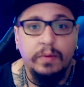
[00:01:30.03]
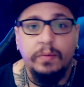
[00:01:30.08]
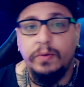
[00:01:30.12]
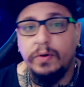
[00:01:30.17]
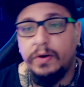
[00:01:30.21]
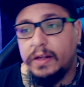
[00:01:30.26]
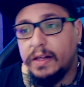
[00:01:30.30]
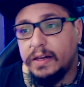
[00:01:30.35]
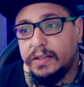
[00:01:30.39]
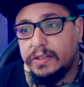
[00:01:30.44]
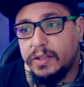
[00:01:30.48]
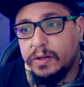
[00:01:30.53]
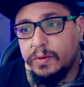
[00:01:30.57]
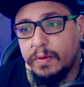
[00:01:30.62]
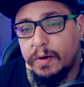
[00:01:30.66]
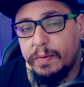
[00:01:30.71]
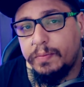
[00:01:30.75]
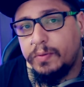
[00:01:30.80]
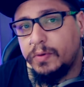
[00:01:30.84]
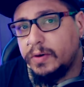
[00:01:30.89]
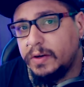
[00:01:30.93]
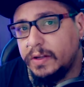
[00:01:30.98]
Porque eles têm
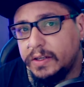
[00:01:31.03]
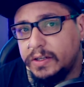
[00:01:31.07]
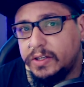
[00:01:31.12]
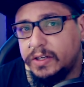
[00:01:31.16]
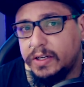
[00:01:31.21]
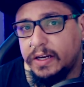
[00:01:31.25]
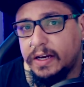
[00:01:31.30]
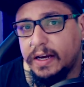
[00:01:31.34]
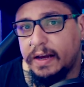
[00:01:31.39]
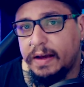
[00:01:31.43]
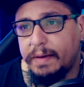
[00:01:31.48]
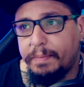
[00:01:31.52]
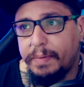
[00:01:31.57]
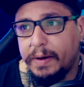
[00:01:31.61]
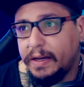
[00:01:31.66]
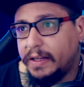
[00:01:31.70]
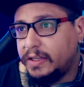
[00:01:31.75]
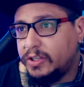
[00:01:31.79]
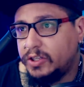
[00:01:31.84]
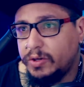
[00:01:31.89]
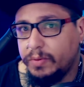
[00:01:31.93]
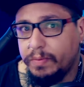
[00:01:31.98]
uma política
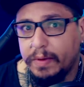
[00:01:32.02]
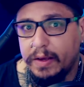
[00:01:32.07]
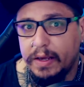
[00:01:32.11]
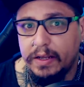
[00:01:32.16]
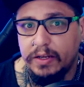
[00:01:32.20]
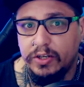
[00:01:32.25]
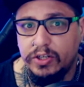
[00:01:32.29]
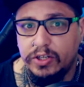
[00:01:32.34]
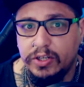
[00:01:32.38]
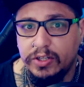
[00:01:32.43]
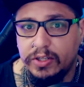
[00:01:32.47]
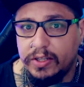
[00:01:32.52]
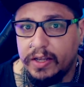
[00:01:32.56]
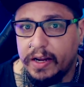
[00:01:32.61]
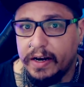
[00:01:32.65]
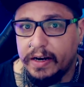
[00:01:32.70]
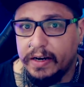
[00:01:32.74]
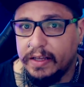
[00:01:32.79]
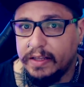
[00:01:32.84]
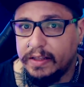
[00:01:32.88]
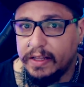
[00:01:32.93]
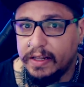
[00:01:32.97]
aparentemente
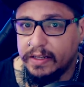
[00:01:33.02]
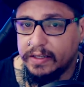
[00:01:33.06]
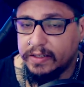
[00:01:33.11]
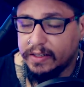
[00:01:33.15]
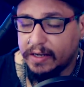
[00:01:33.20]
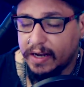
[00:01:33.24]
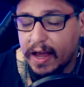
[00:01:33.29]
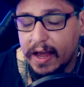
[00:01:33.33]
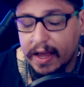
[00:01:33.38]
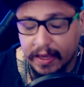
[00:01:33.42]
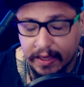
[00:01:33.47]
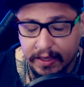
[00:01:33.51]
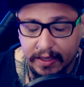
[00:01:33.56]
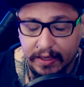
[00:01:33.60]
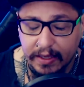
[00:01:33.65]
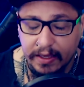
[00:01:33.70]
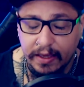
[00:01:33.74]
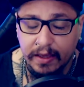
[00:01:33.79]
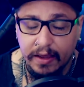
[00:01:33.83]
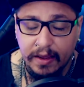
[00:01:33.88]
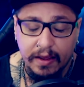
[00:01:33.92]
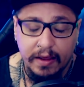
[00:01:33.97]
interna deles lá
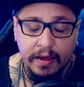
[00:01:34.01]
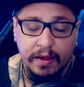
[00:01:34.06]
que